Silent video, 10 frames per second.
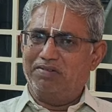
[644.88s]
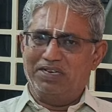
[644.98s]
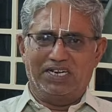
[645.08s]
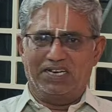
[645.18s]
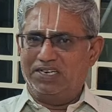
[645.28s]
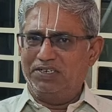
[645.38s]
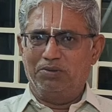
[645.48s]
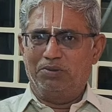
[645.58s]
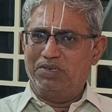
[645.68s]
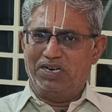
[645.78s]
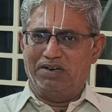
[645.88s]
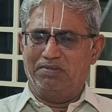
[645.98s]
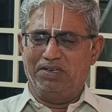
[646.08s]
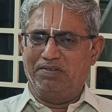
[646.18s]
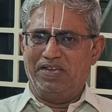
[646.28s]
அவங்கிட்ட கண்ணு
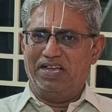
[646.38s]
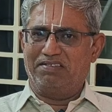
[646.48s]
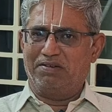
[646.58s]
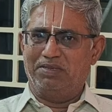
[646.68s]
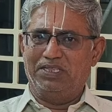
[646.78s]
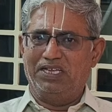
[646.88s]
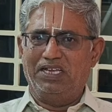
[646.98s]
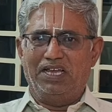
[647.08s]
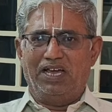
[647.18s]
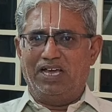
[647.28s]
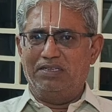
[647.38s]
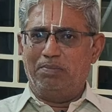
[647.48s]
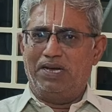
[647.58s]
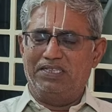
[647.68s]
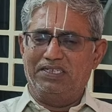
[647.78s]
கொடுத்துட்றாரு அவர் வியாசர் வந்து
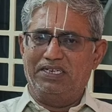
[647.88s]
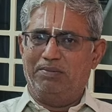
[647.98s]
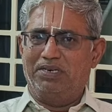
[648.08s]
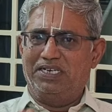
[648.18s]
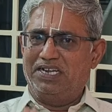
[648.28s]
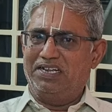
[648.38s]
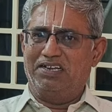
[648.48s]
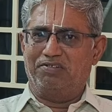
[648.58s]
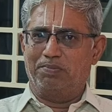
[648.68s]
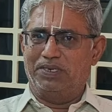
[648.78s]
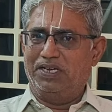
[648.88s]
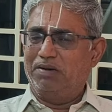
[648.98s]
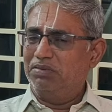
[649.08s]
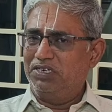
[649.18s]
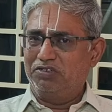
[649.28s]
அதை பார்த்து நீ அப்படியே டெலிகாஸ்ட் பண்ணு
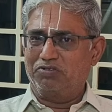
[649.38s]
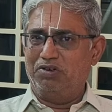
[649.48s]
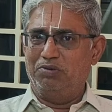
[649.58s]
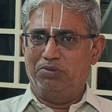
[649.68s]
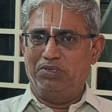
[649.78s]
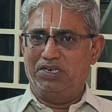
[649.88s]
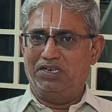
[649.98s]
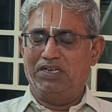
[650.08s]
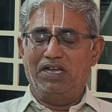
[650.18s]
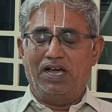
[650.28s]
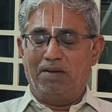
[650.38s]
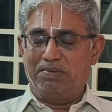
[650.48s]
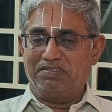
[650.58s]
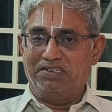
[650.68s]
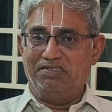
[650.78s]
அப்படின்ட்டு சொல்லி கொடுத்துட்றாரு
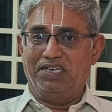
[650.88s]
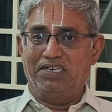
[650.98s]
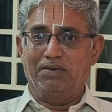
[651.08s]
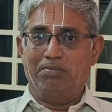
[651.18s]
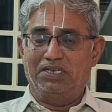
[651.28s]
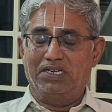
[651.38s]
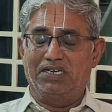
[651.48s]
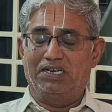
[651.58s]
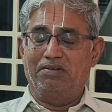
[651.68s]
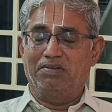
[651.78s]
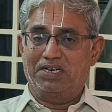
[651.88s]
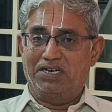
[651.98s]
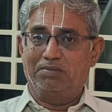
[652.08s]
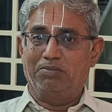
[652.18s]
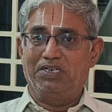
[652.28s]
அப்போ சஞ்சயன் கிட்ட போய் கேட்குறாரு இவர்
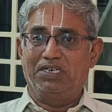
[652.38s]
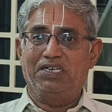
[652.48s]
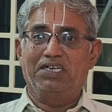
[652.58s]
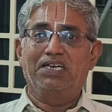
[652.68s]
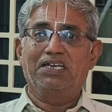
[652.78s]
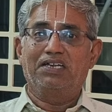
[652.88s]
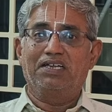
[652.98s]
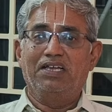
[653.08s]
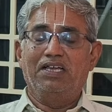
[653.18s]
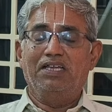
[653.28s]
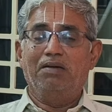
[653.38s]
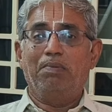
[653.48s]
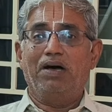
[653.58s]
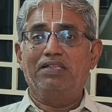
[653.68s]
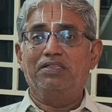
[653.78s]
கண்ணை மூடிக்கிட்டு கேட்குறாரு
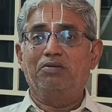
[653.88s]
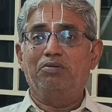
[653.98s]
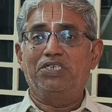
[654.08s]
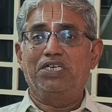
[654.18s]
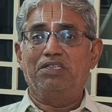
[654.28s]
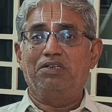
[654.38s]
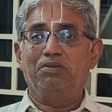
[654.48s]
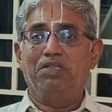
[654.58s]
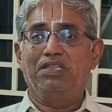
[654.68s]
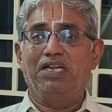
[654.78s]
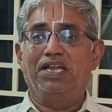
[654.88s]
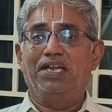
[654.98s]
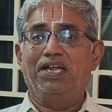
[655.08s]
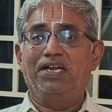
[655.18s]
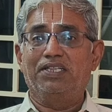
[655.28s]
எப்பா அந்த குருஷேத்திர யுத்தத்தில்
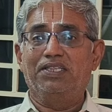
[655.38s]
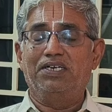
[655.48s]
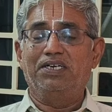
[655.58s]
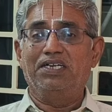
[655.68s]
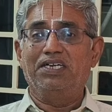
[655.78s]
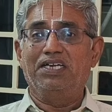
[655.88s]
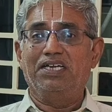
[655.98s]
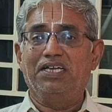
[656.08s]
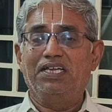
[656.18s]
என்ன நடந்துகிட்டு இருக்கு